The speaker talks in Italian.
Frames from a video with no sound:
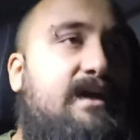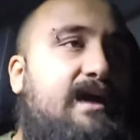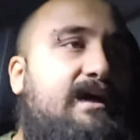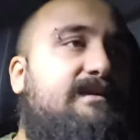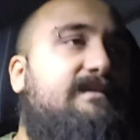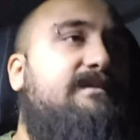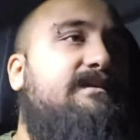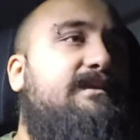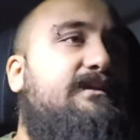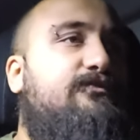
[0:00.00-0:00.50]

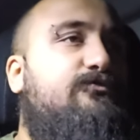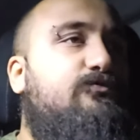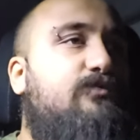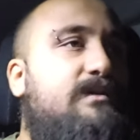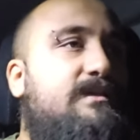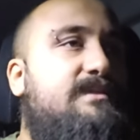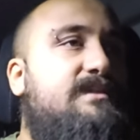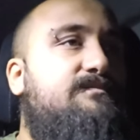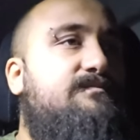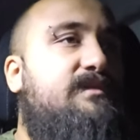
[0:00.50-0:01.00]

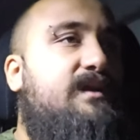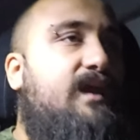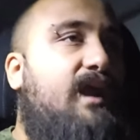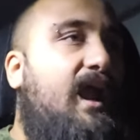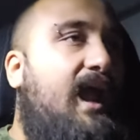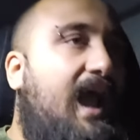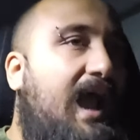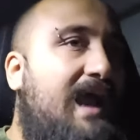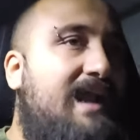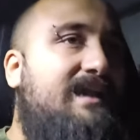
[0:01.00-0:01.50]
addirittura sembra
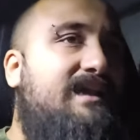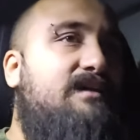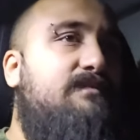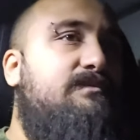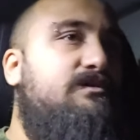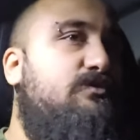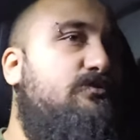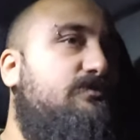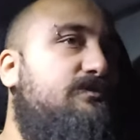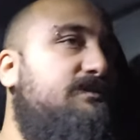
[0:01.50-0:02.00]
anche
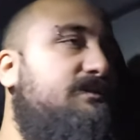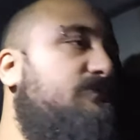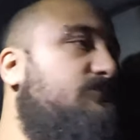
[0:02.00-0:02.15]
migliore